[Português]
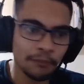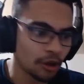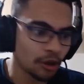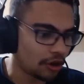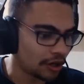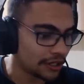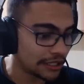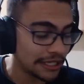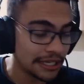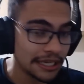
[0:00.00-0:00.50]

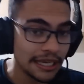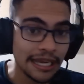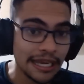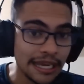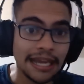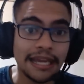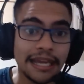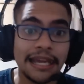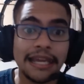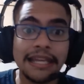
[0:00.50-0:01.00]
bloco.
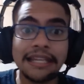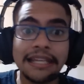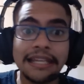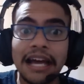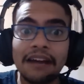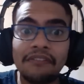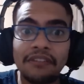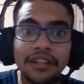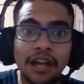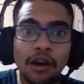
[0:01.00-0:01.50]
Ele
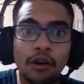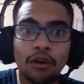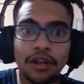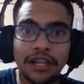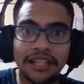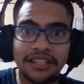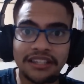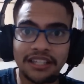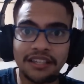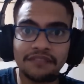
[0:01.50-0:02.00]
estava na
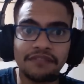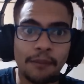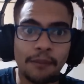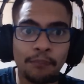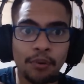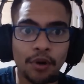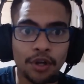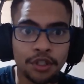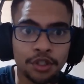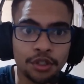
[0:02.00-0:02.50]
coletiva
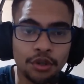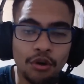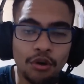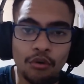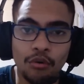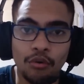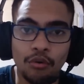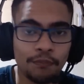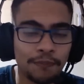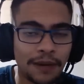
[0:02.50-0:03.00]
após
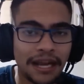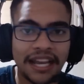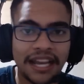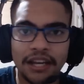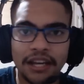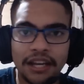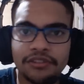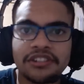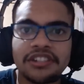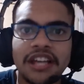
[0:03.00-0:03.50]
jogo. Para quem
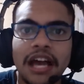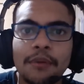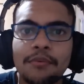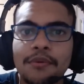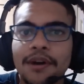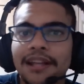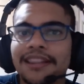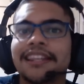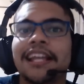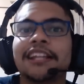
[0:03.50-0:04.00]
não sabe, o
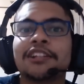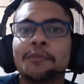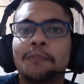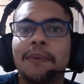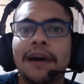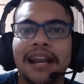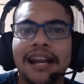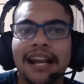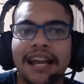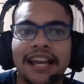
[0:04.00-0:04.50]
Atlético
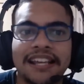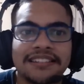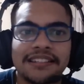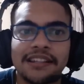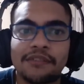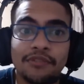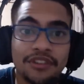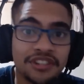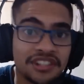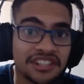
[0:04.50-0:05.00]
Paranaense
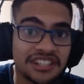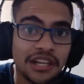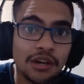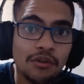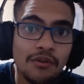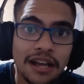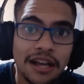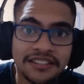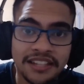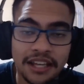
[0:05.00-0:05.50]
levou
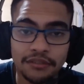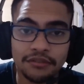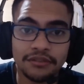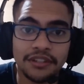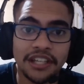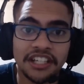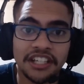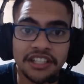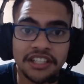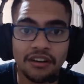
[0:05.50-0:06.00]
5 a 0 do
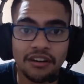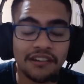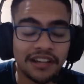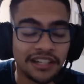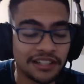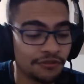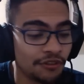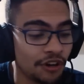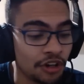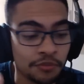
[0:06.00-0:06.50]
The
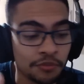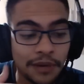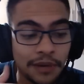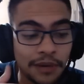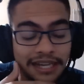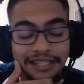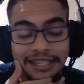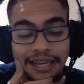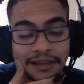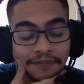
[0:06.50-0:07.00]
Strongest, fora o
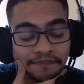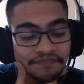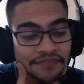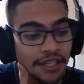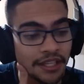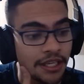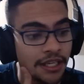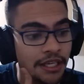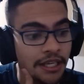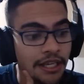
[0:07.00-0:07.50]
baile, né?
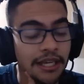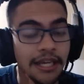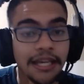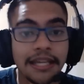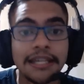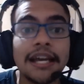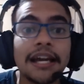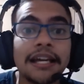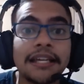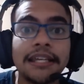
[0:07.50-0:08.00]

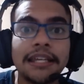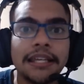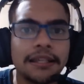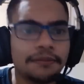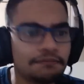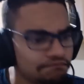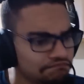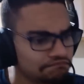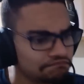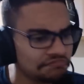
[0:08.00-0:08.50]
E
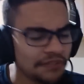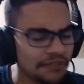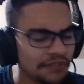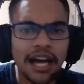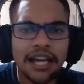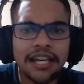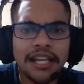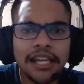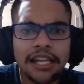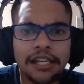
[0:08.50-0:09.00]
aí,
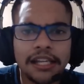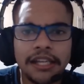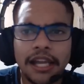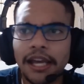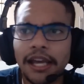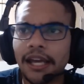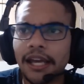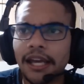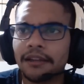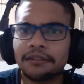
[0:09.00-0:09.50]
Carilli,
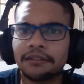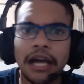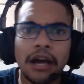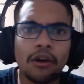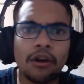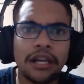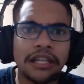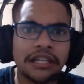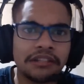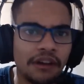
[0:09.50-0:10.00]
né, na
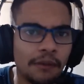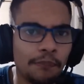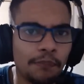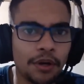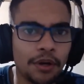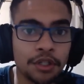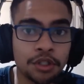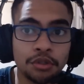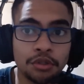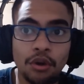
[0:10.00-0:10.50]
coletiva
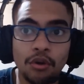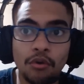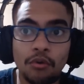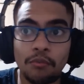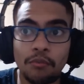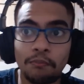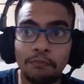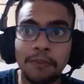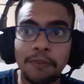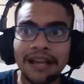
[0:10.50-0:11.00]

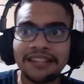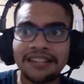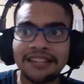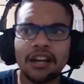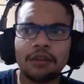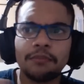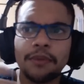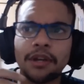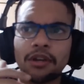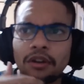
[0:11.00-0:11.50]
pós-jogo,
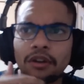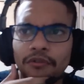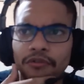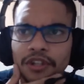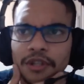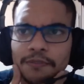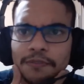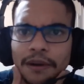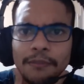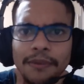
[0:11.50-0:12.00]
passaram o
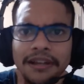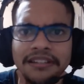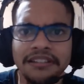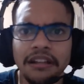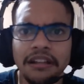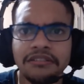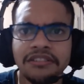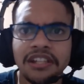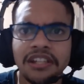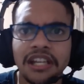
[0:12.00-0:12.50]
microfone para
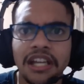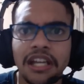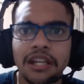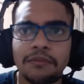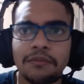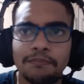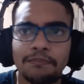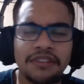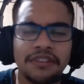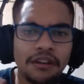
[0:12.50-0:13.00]
Marcelo
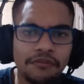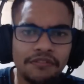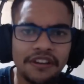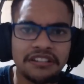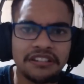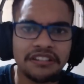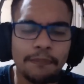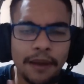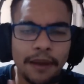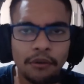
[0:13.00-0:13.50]
Cirino. Iam
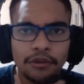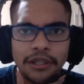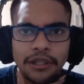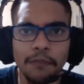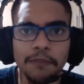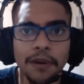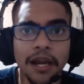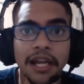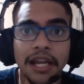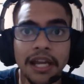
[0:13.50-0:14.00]
fazer uma pergunta
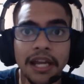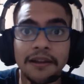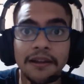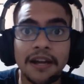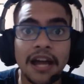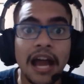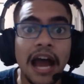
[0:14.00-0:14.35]
para ele.